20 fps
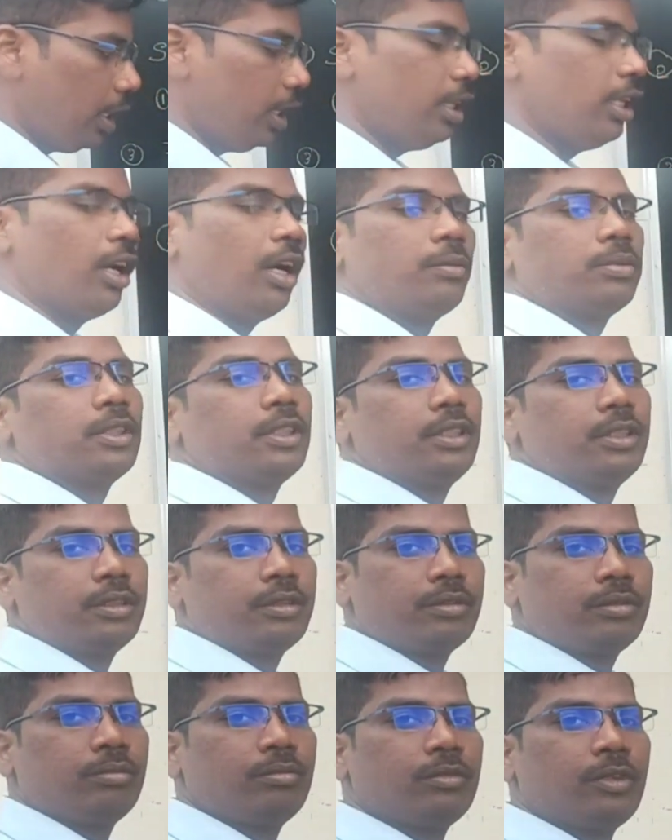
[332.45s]
ఇది ఆప్షన్
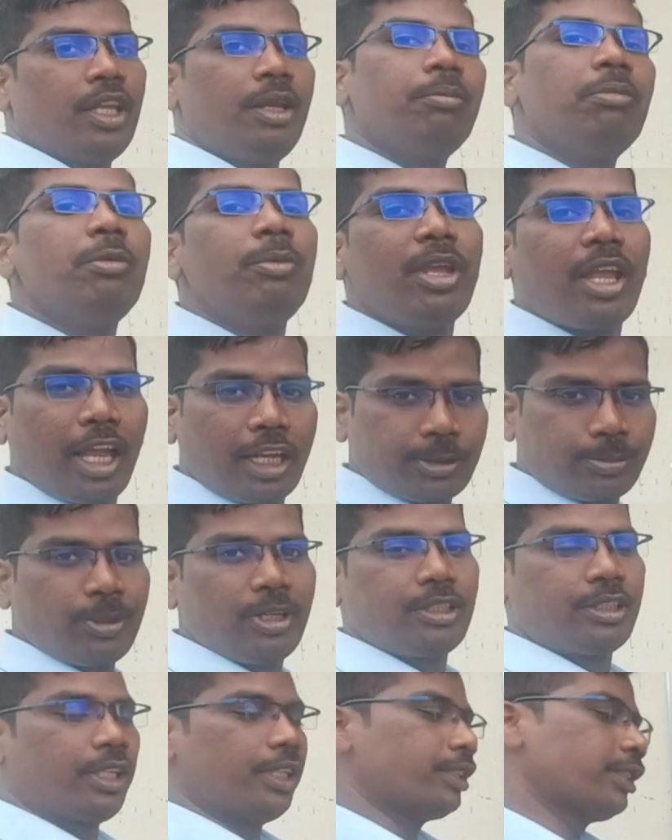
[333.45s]
ఇప్పుడు మీకు
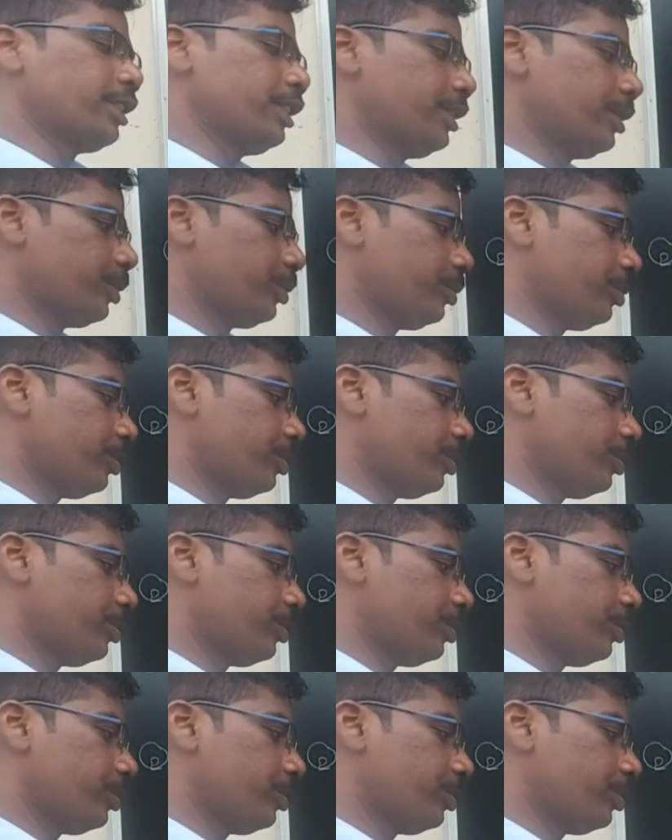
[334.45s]
ఎక్స్ప్లెయిన్ చేస్తాను